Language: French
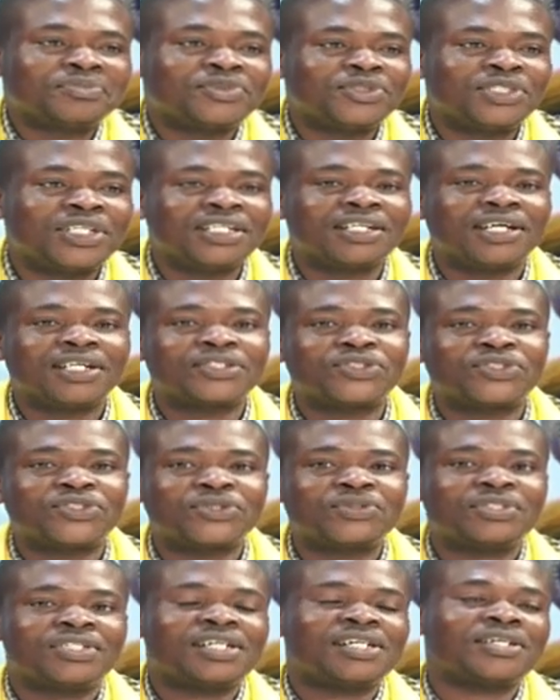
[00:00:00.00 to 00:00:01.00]
d'un
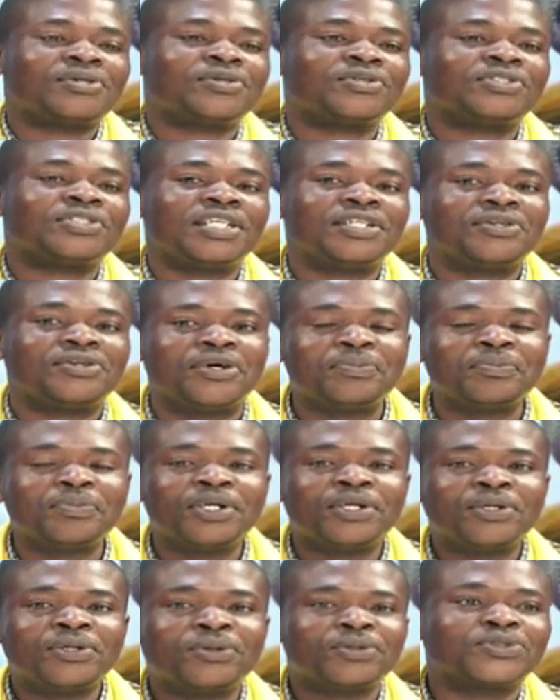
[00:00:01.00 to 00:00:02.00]
garçon, le rôle d'un homme,
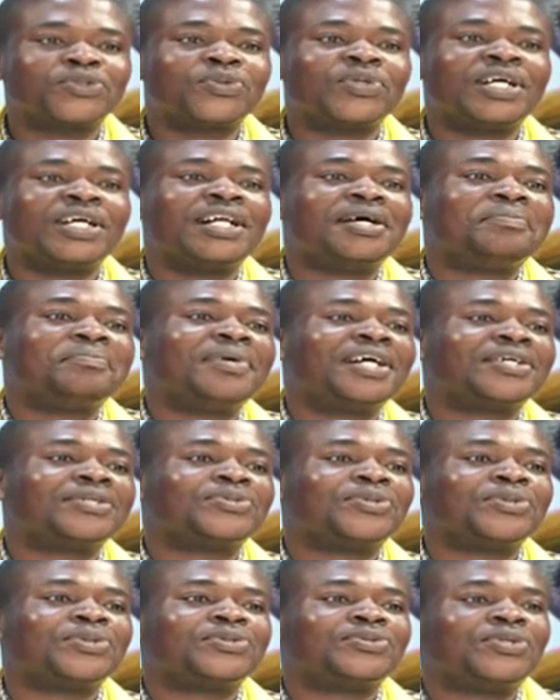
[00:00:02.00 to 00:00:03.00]
aujourd'hui elle est mère
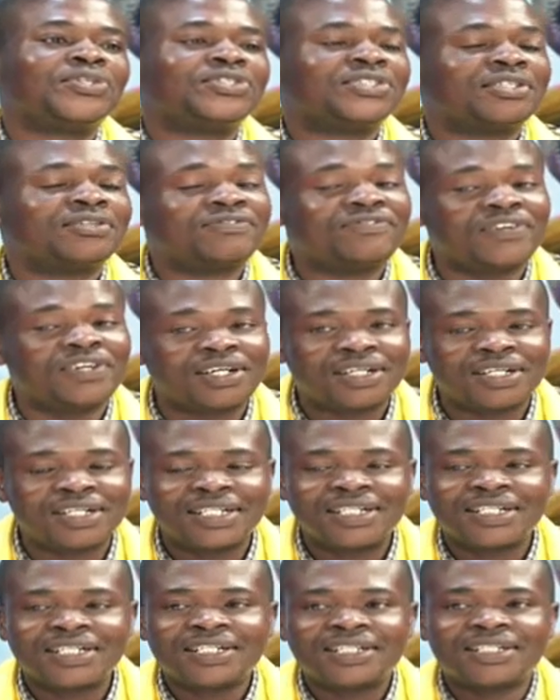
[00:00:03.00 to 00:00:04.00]
de deux enfants,
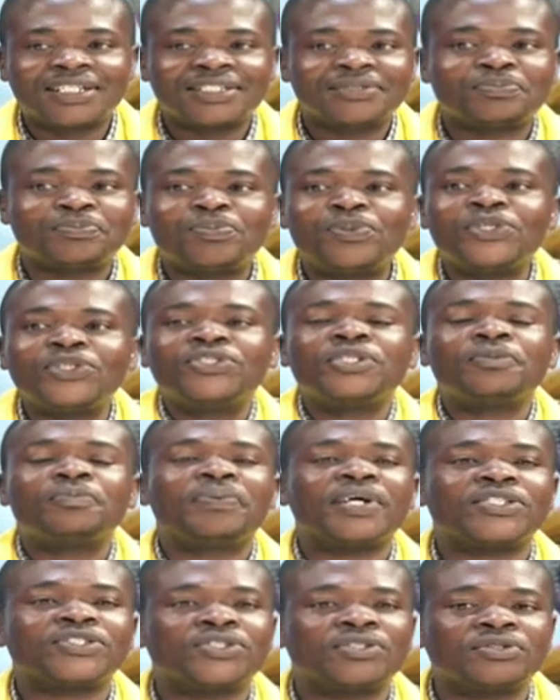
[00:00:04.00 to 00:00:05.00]
plus d'une
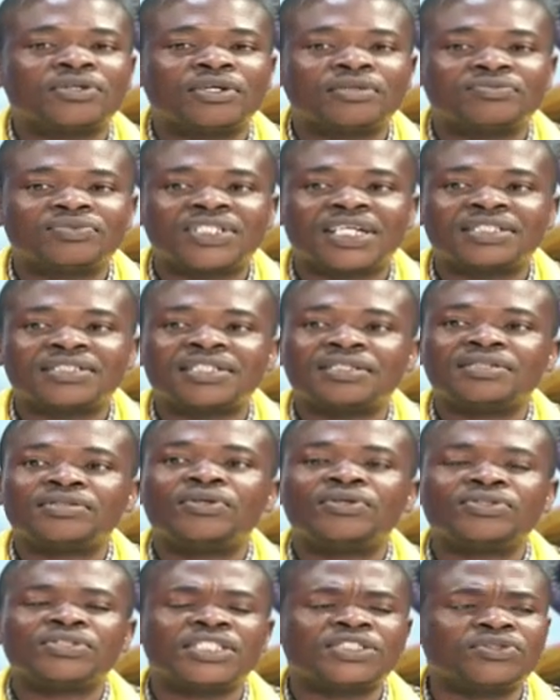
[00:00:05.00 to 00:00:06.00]
personne comme ça.
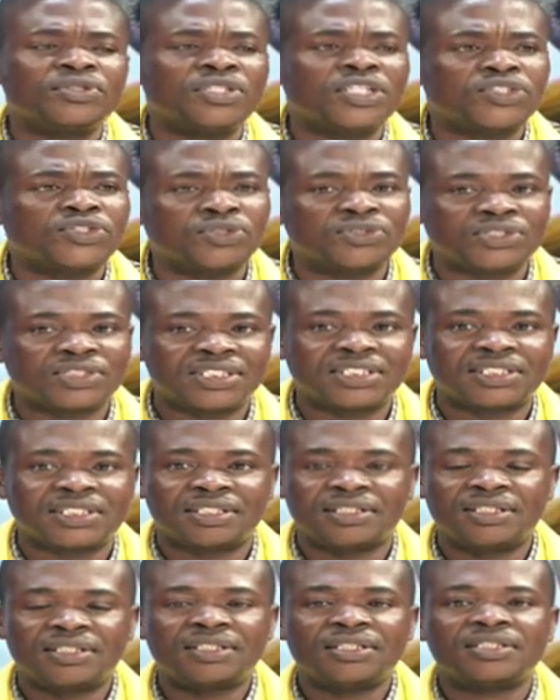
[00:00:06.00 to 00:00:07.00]
Donc ce sont des choses qui
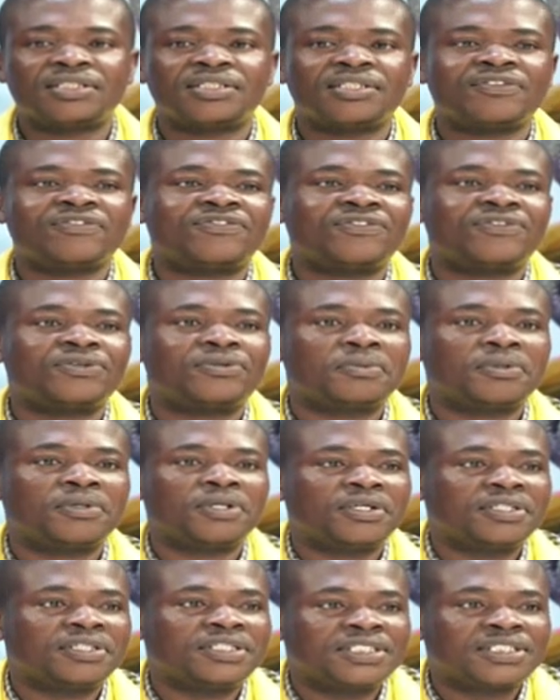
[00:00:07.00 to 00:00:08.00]
se, qui se font
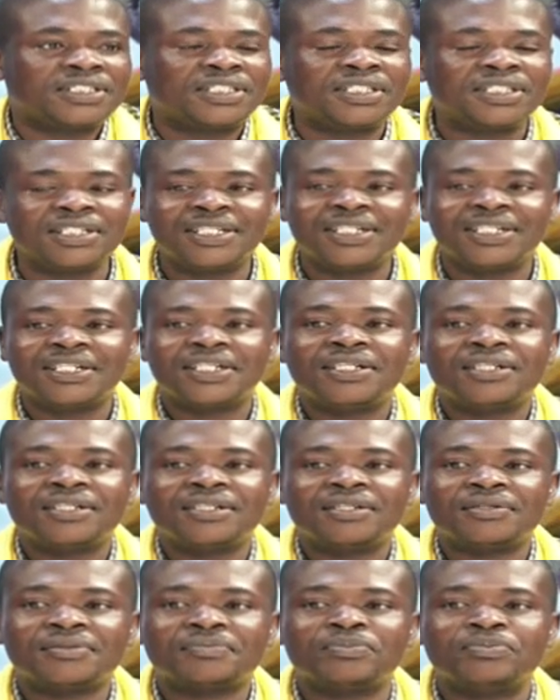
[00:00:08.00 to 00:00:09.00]
euh, ici,
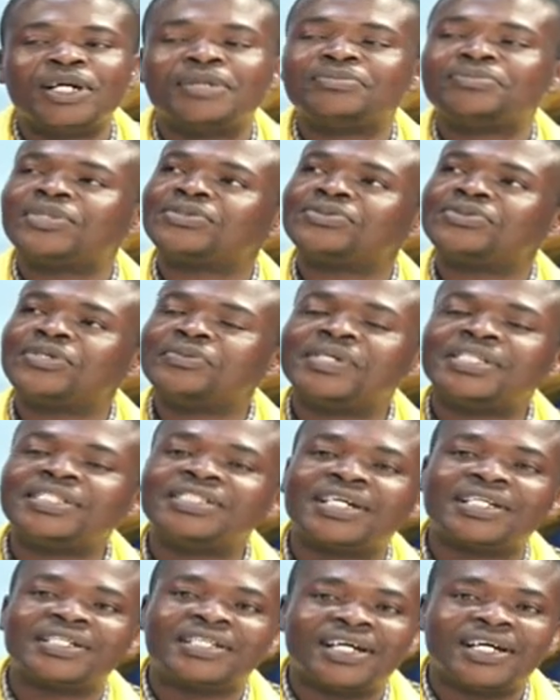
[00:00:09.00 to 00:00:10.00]
euh, même dans des
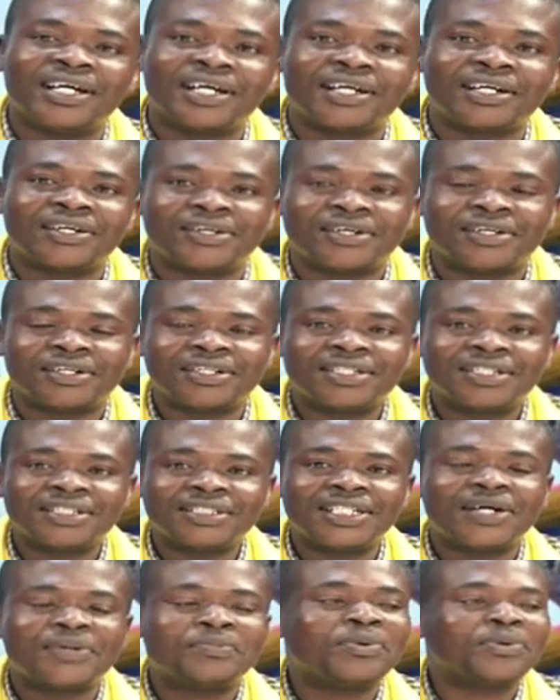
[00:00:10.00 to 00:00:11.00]
médias. D'ailleurs, euh,
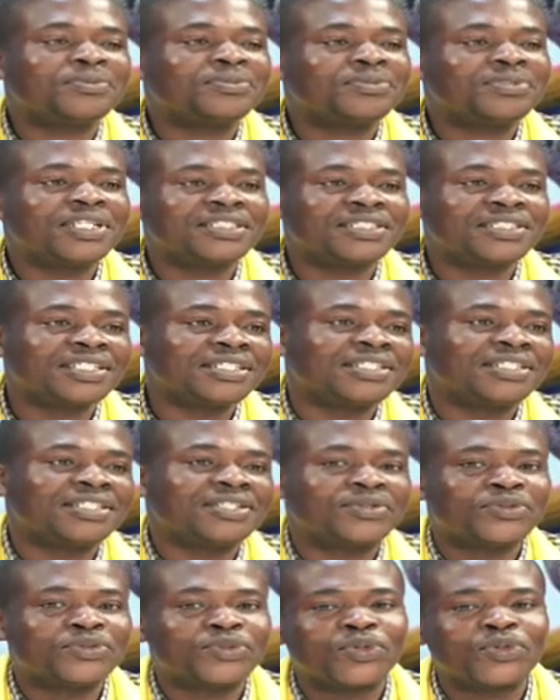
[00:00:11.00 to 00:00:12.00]
il y a beaucoup de gens
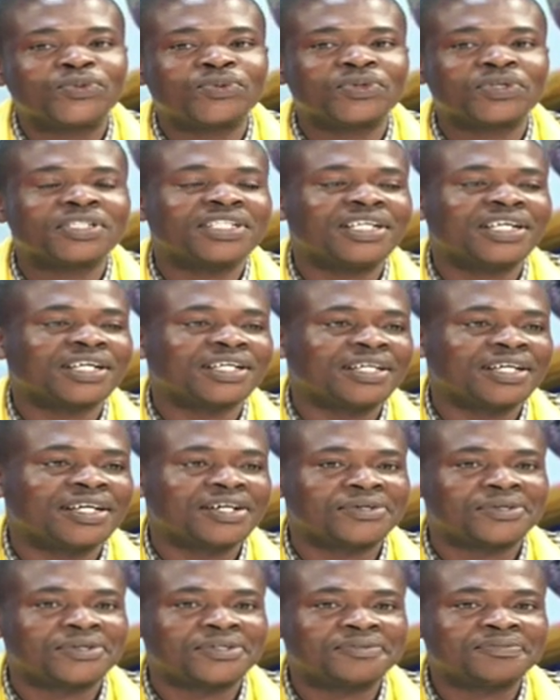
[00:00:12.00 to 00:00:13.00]
qui, ont couru
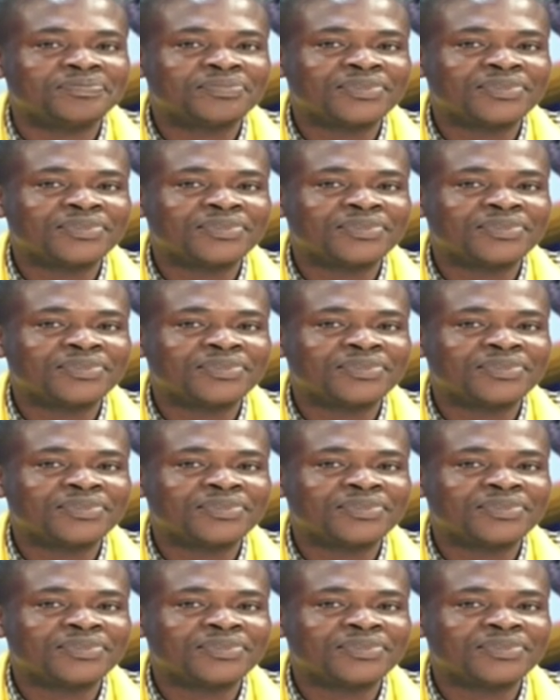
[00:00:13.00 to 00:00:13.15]
derrière